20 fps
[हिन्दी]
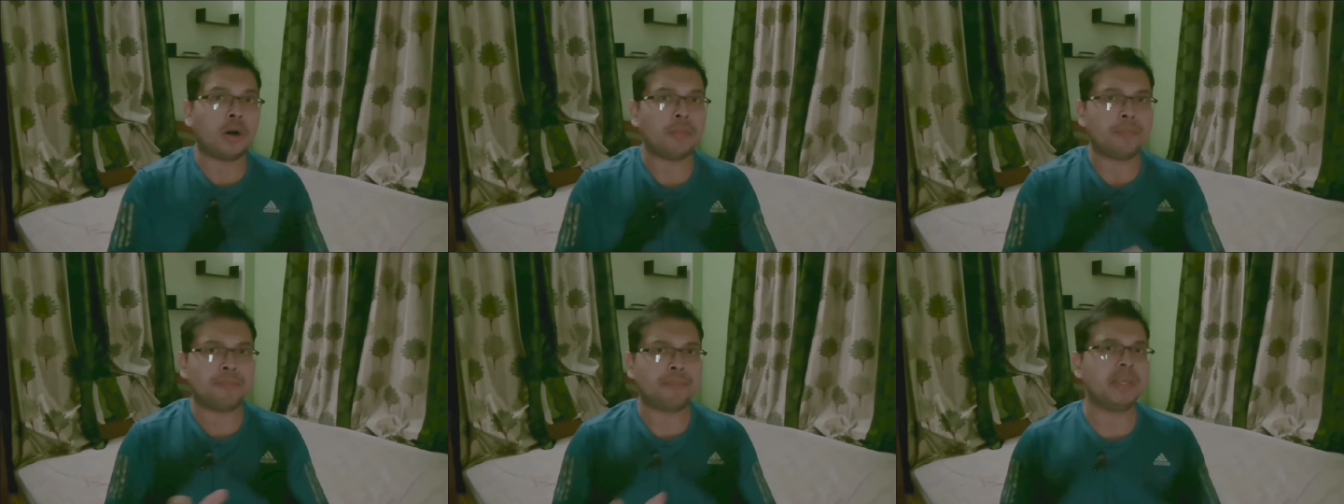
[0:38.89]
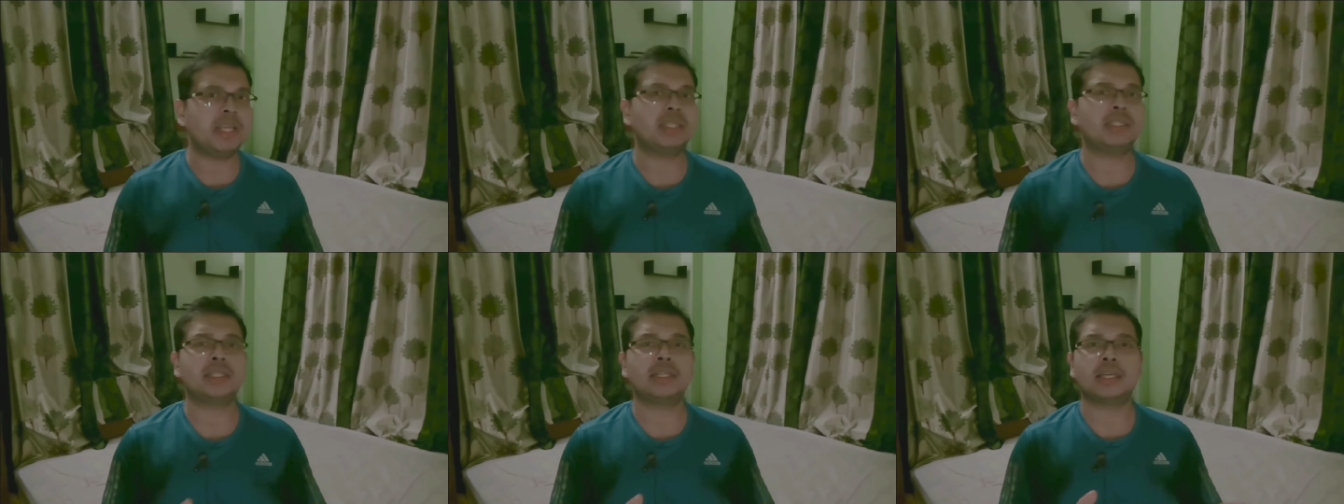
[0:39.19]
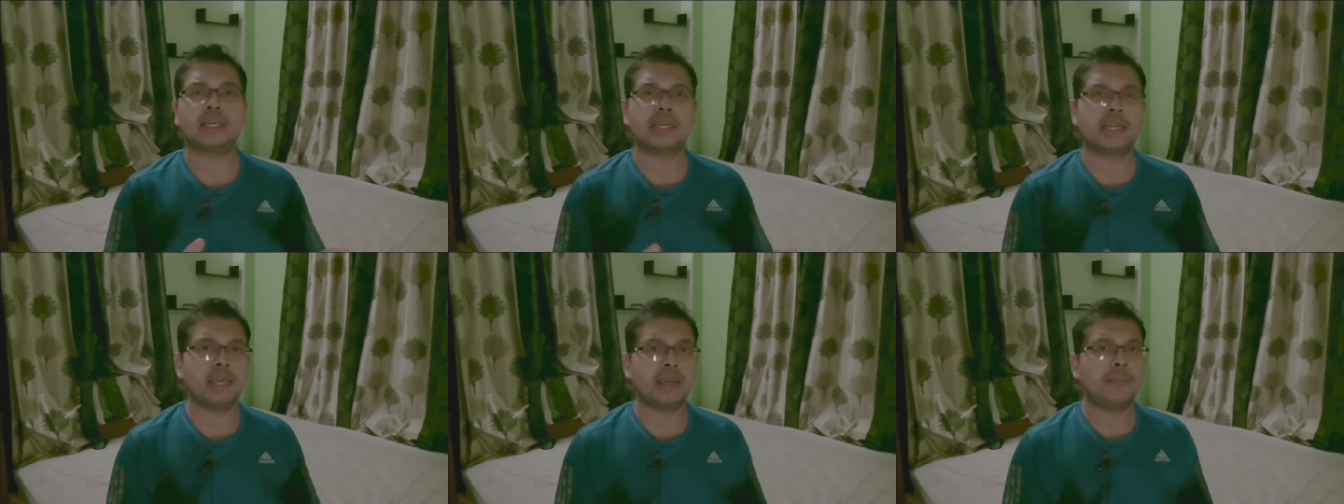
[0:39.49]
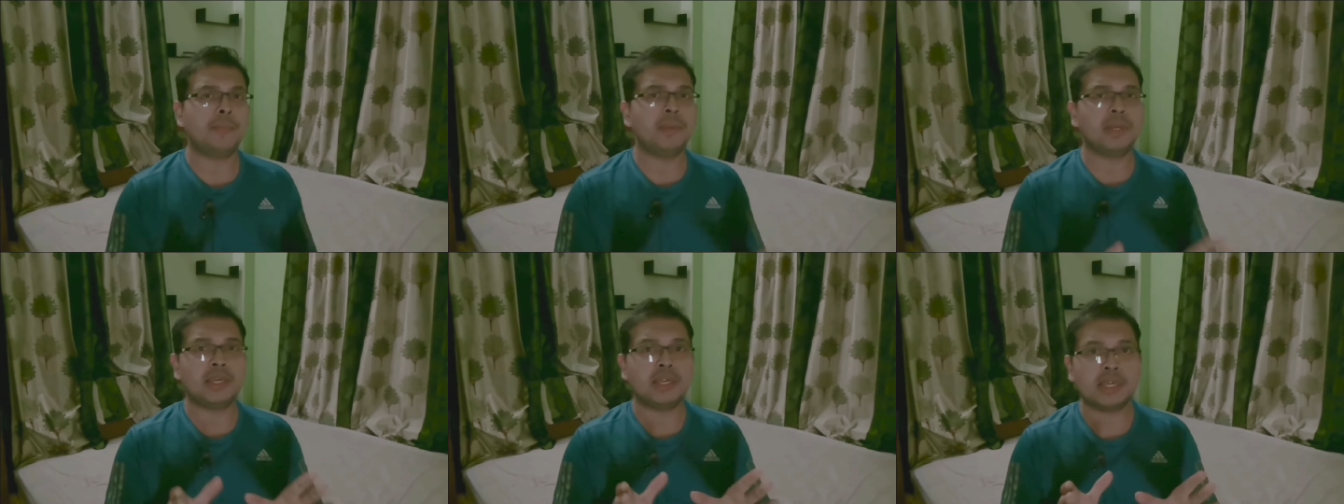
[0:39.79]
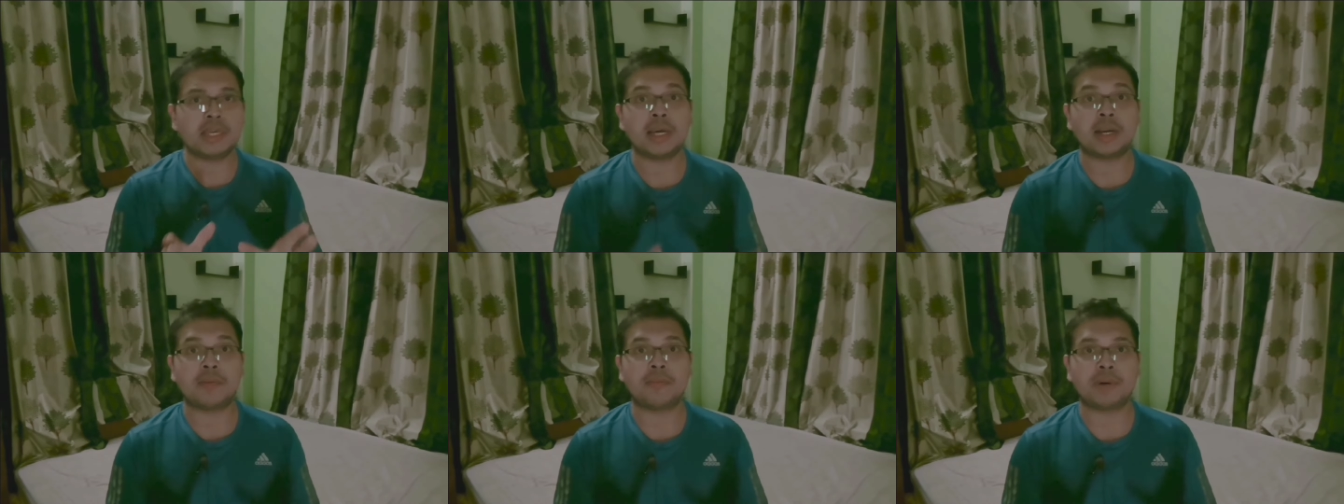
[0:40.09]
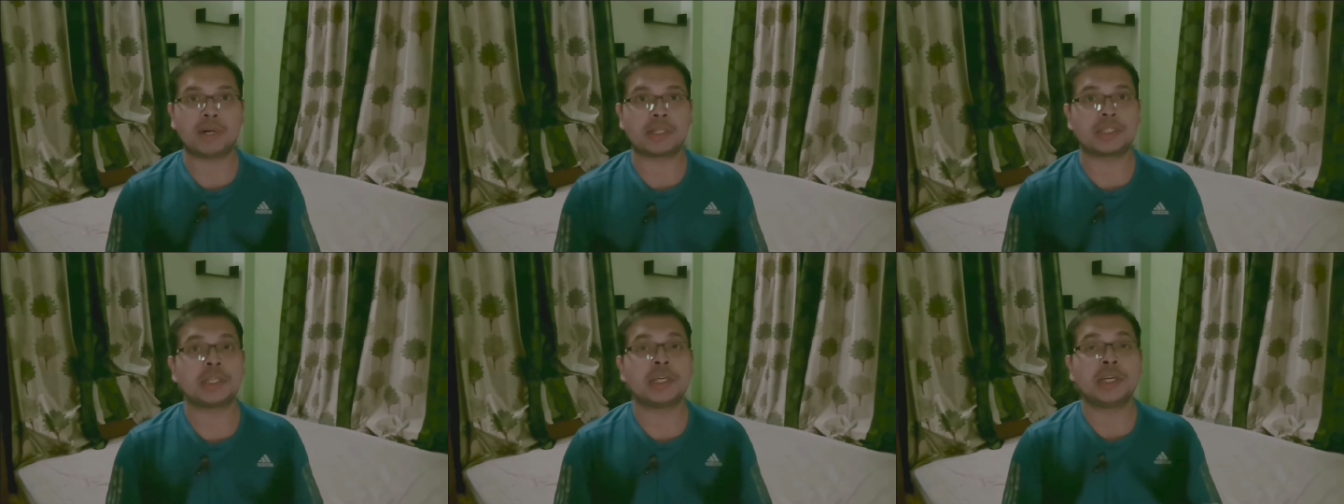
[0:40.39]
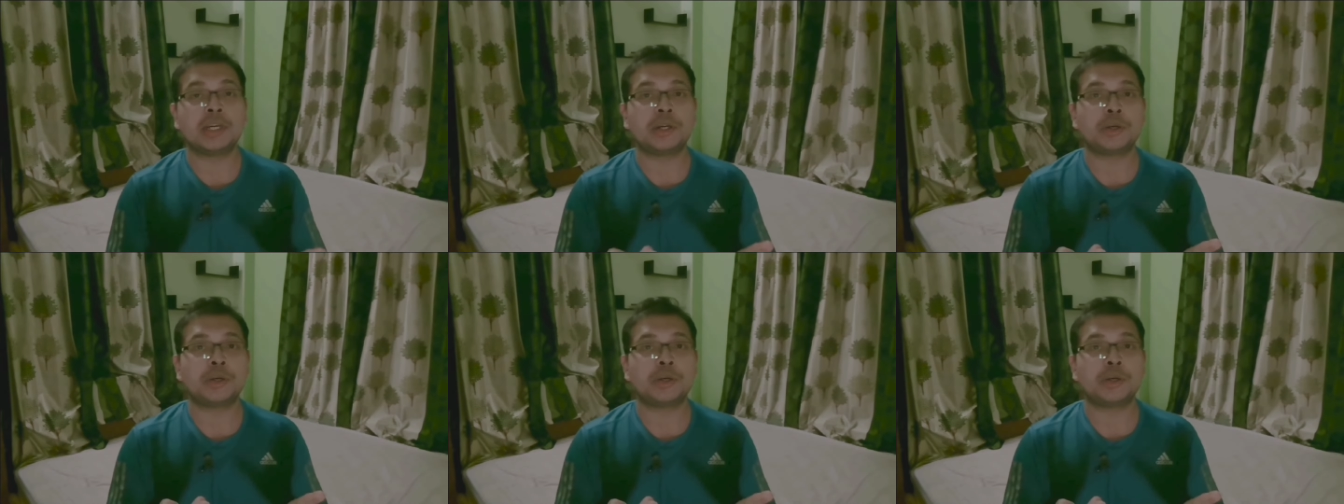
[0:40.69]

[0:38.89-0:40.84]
और बेस्ट गेमिंग ईयरबड्स